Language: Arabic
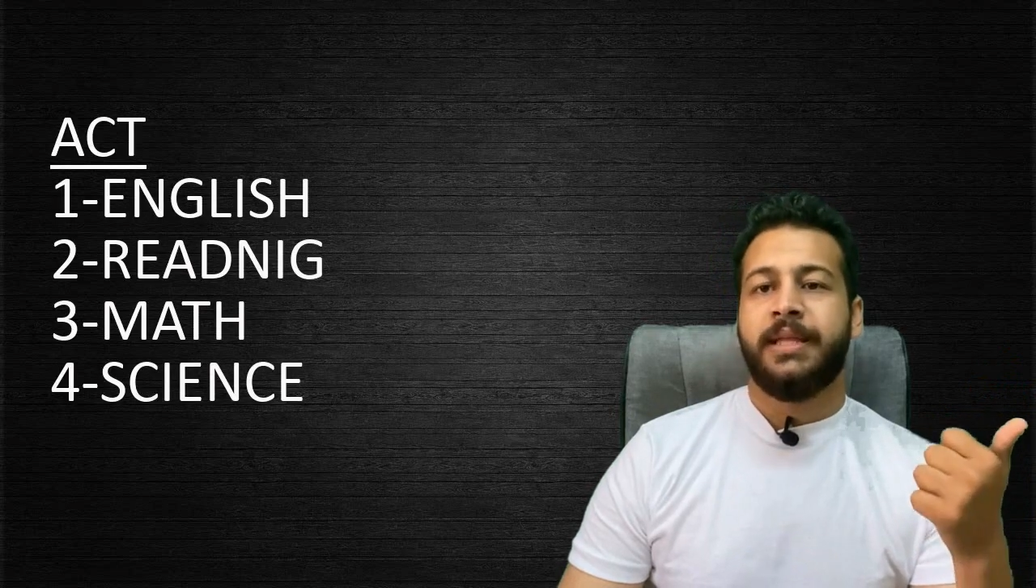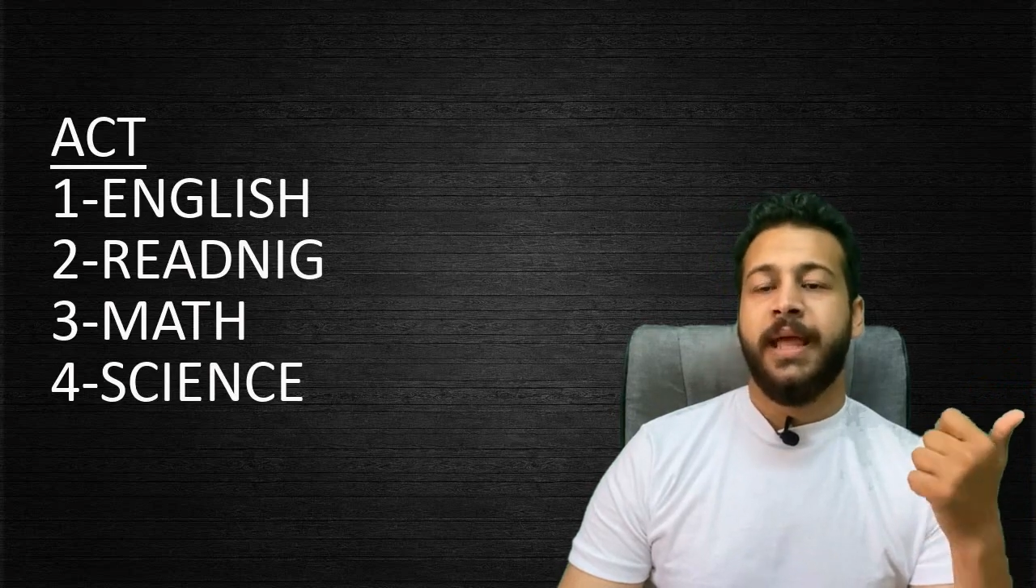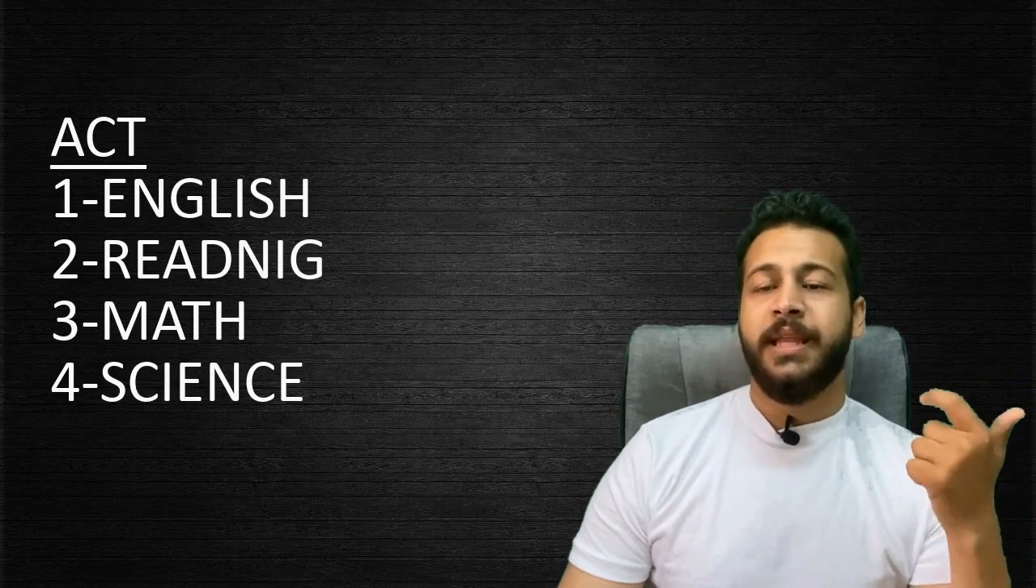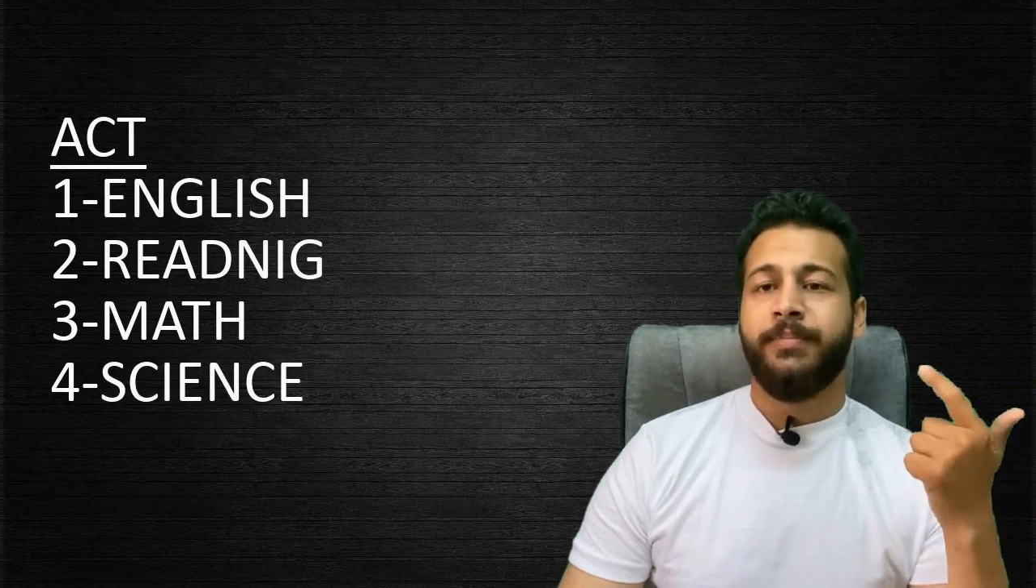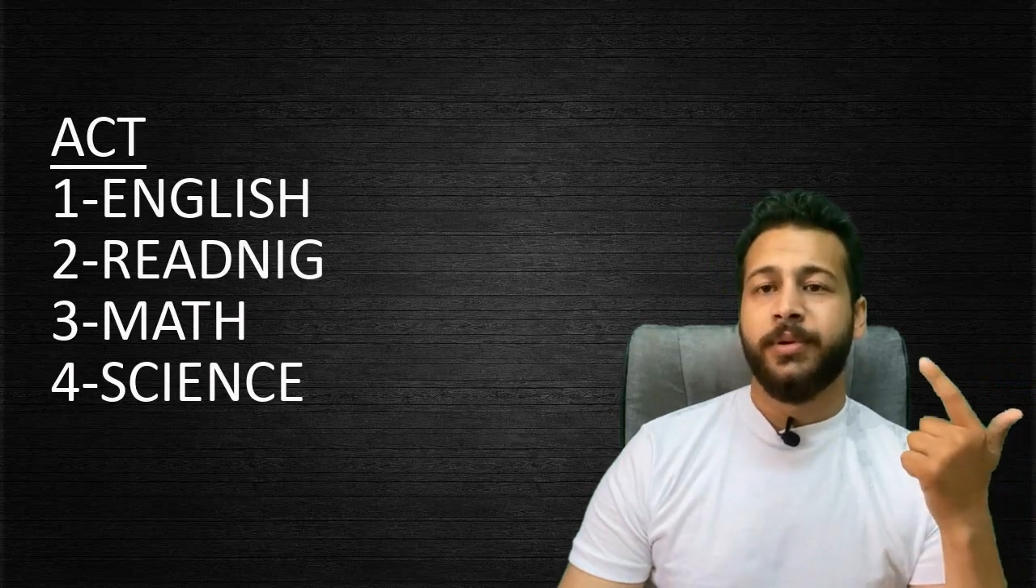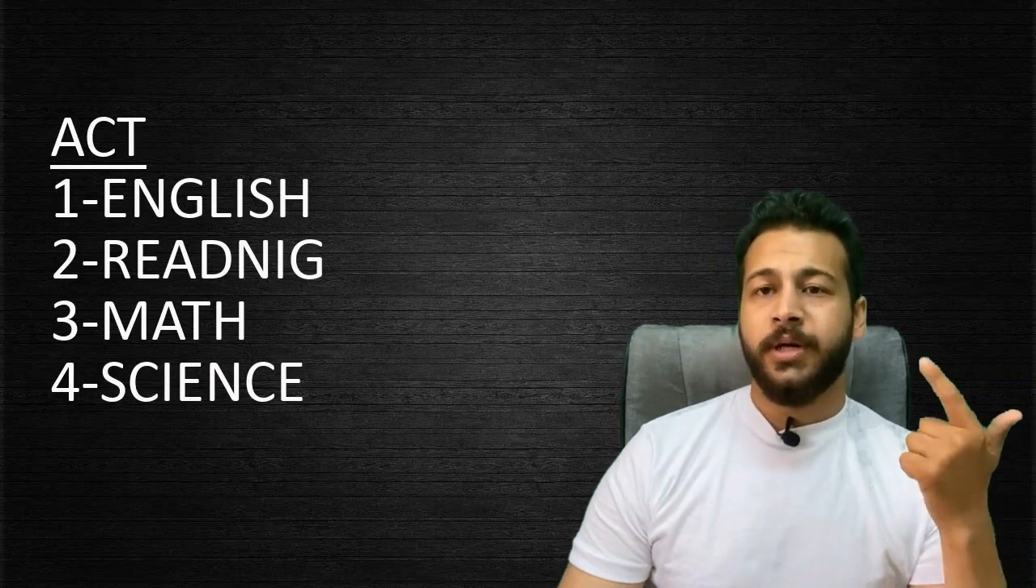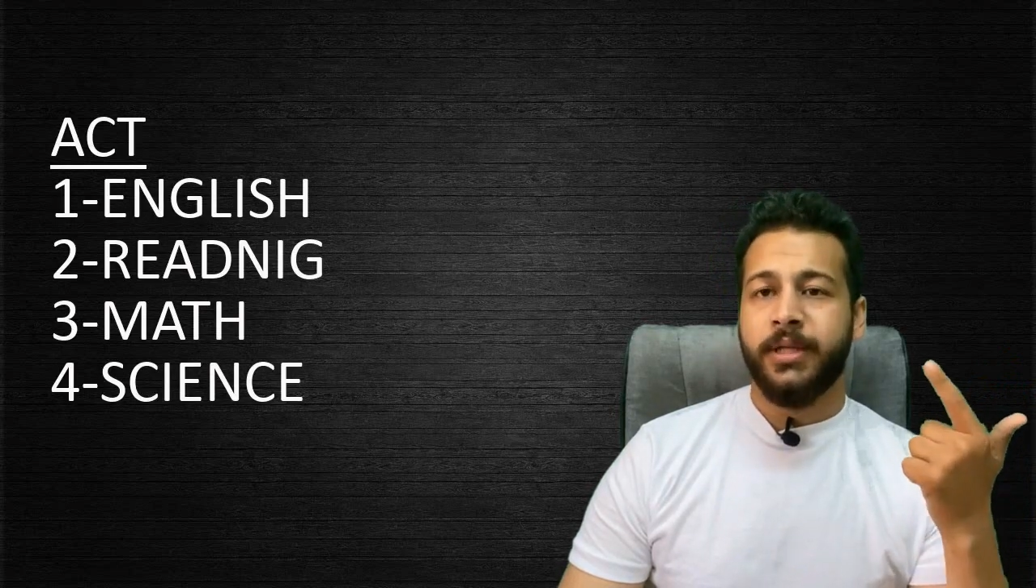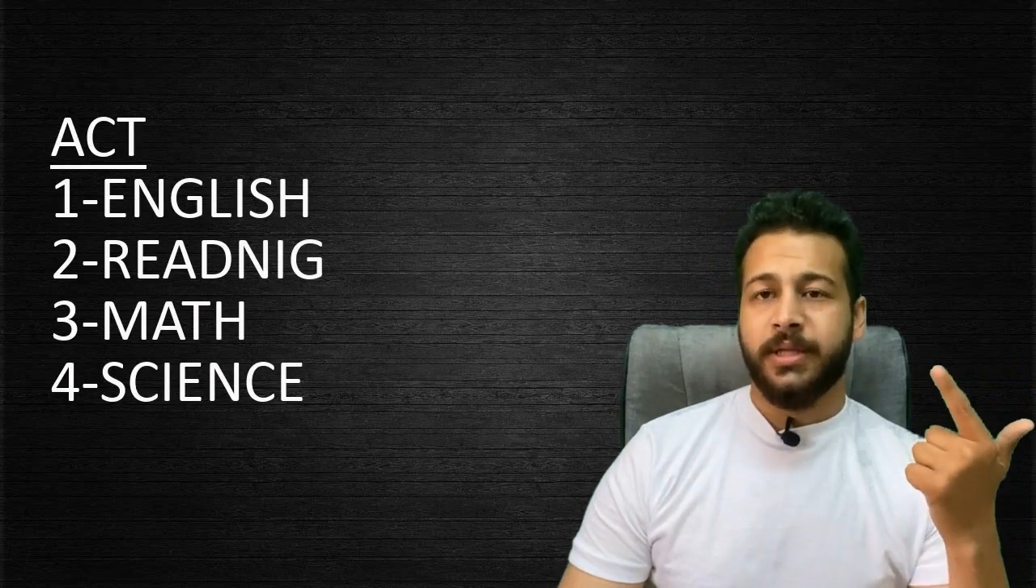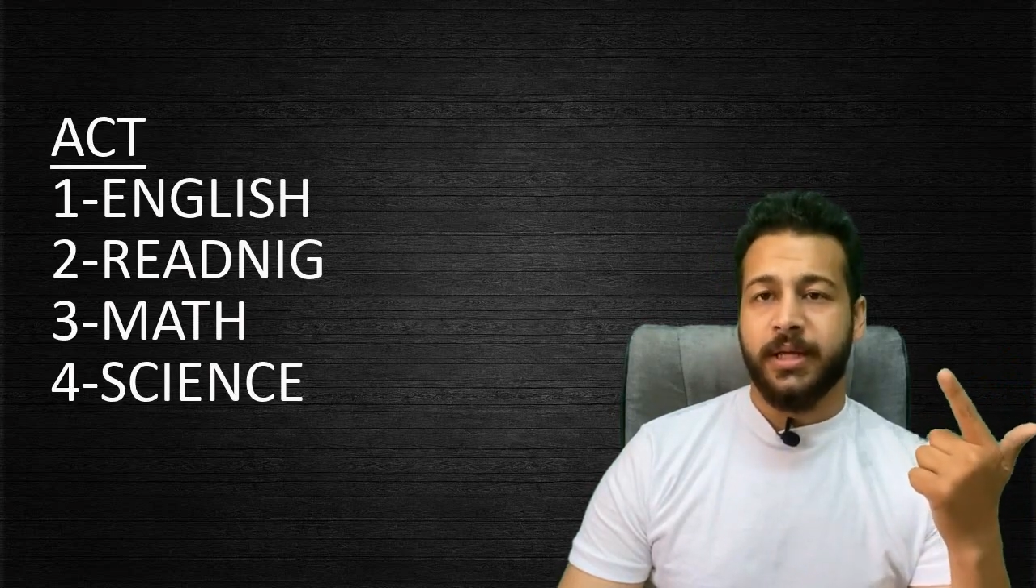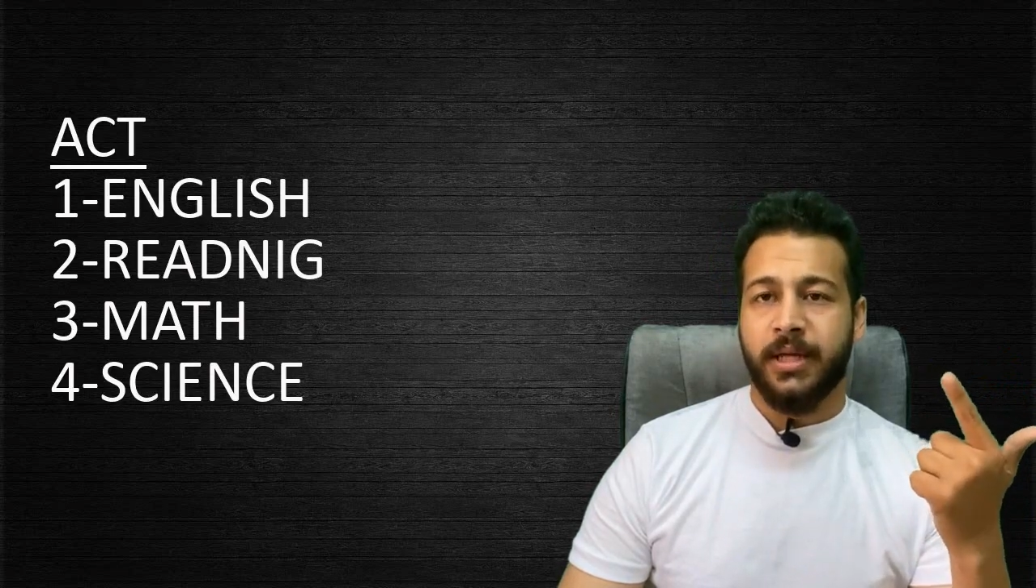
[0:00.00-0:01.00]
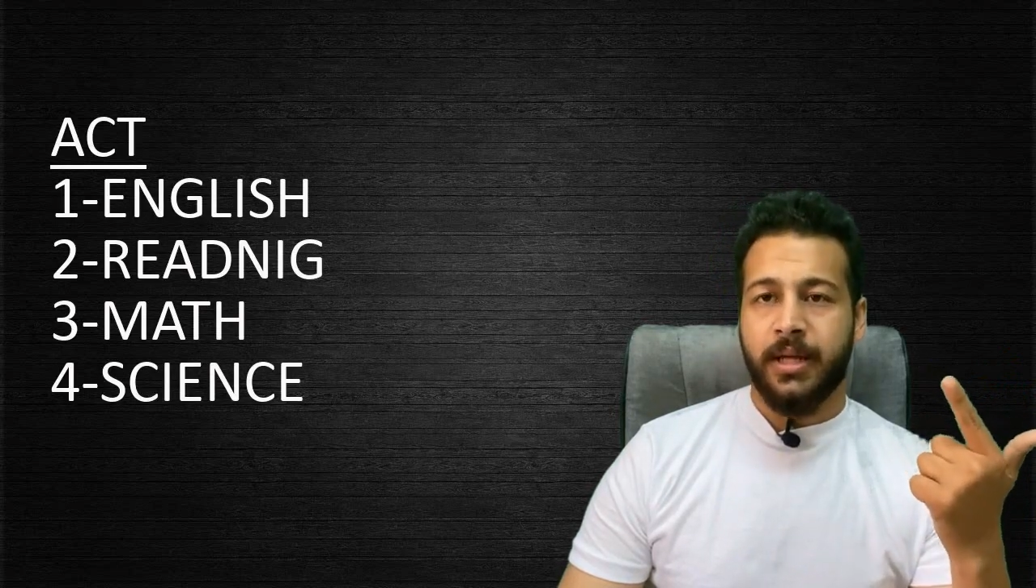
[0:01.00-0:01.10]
تاني بورت